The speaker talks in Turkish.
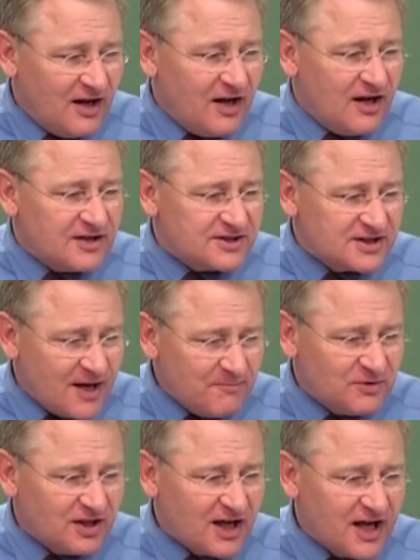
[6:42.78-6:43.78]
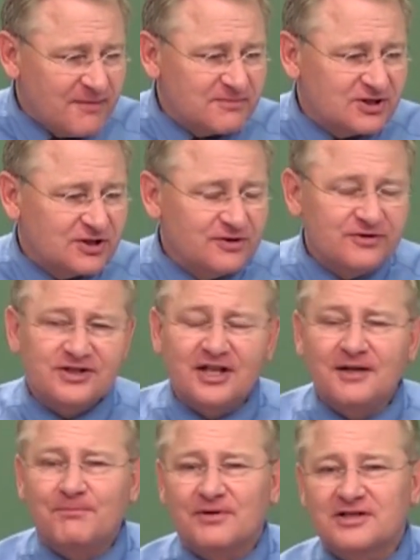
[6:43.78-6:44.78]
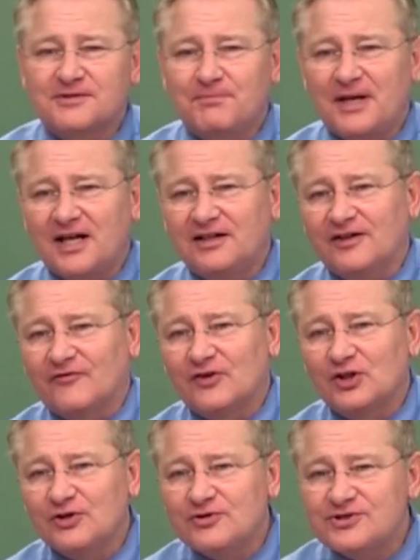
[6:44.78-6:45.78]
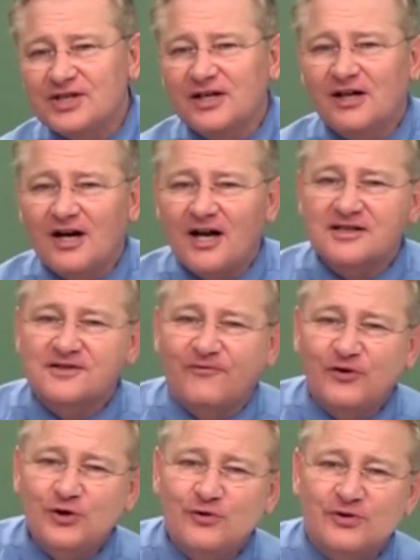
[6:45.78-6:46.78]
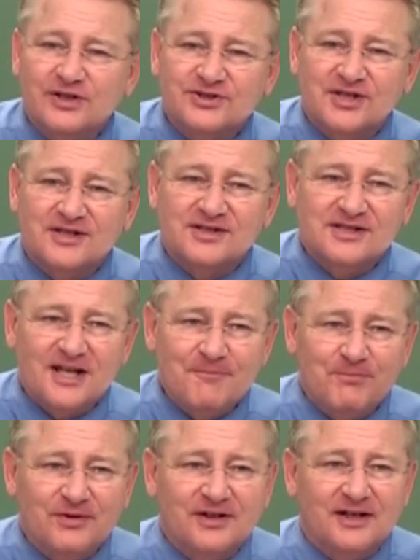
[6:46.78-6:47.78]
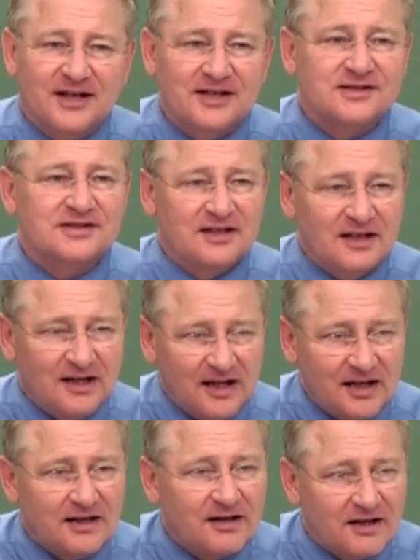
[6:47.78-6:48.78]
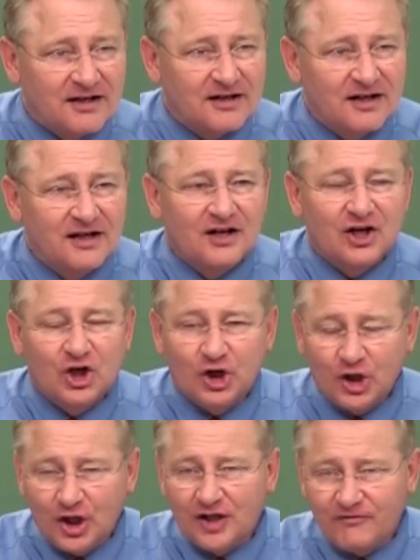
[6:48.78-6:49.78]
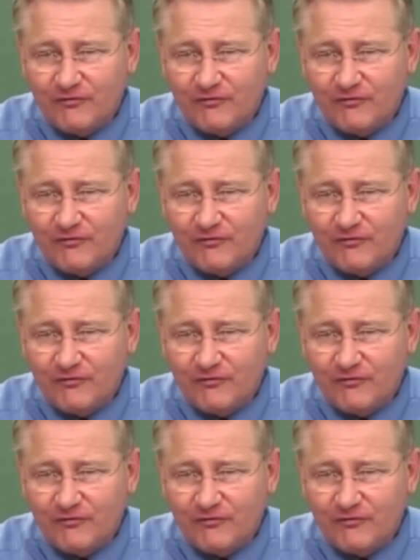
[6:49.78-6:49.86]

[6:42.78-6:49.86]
Bazen tanrısal görüşümüzü çok basit sebeplerden dolayı kaybediyoruz. Bedensel ihtiyaçlarımıza önem